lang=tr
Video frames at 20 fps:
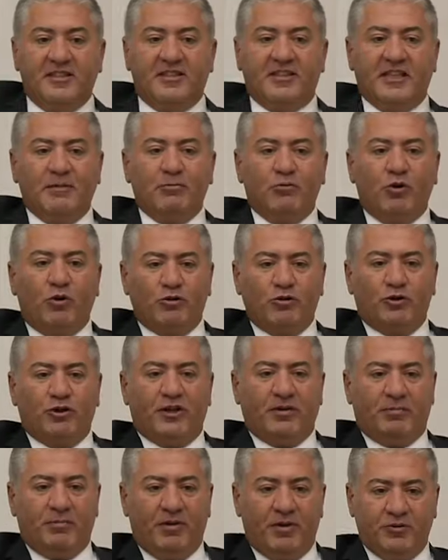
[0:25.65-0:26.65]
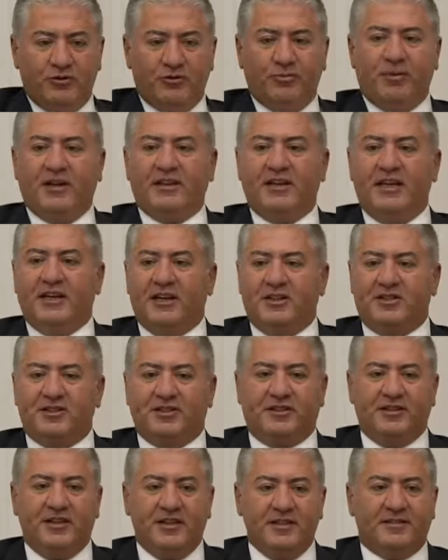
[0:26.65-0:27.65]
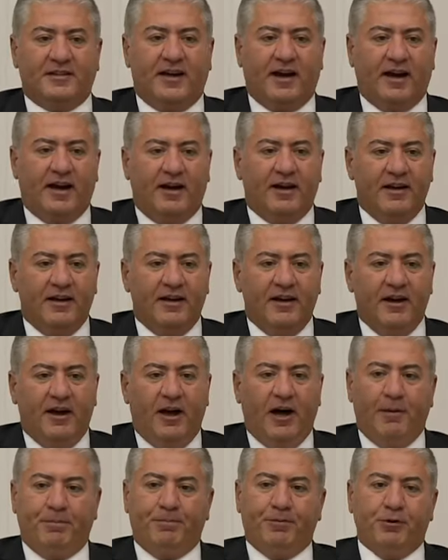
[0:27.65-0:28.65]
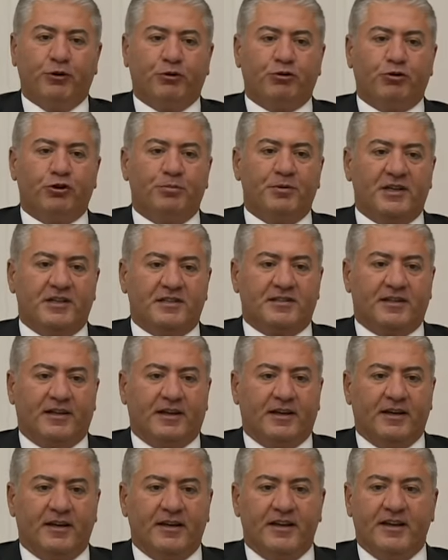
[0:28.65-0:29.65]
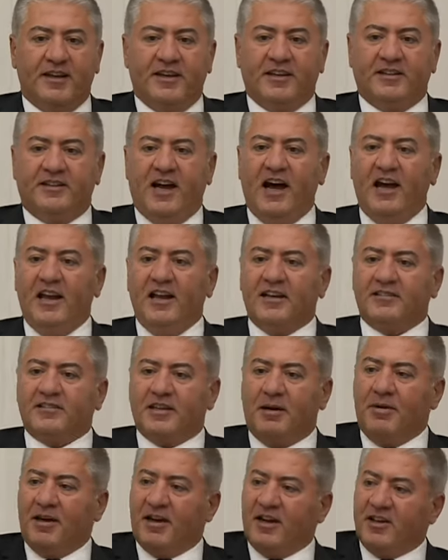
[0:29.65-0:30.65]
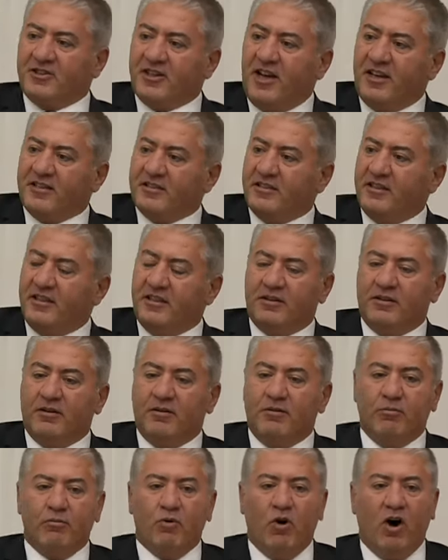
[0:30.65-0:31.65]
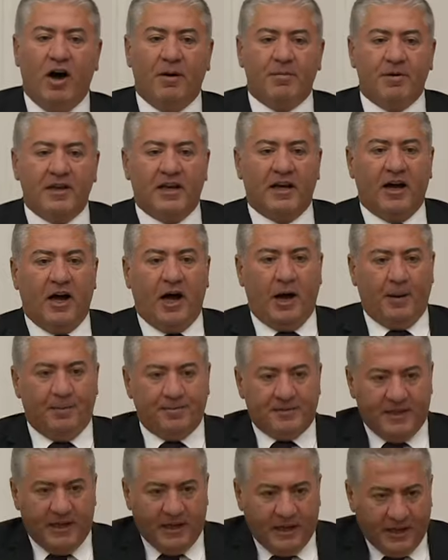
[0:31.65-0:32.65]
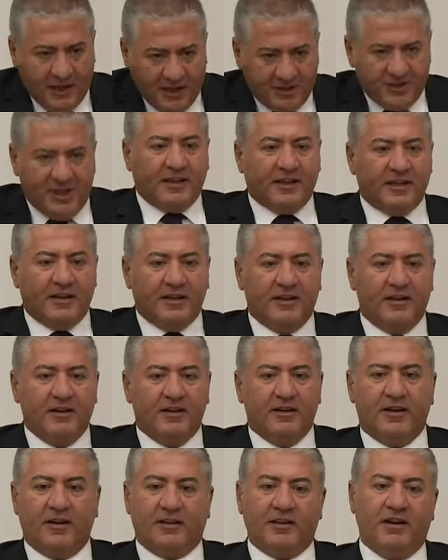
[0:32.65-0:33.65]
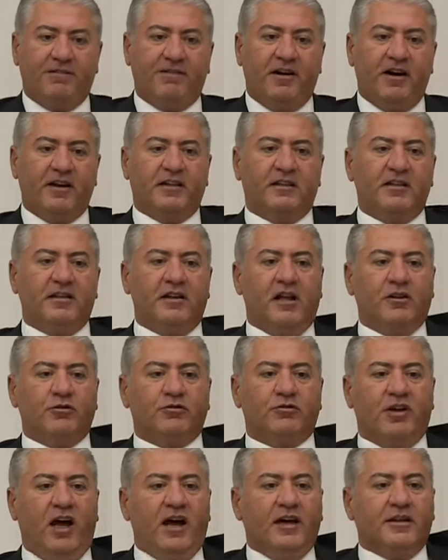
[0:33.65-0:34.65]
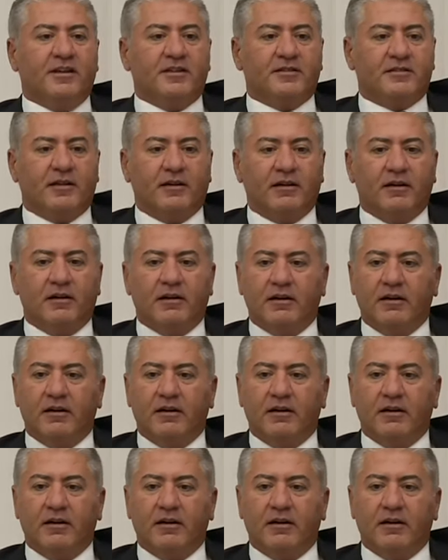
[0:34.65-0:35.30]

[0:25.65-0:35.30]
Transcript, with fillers: siz 29. maddeyi geçirdiniz ya. Hapı yuttu birisi. Ya İlas Haber Ajansı'nın muhabiri hapse girecek ya da Fahrettin Altun. Hangisi?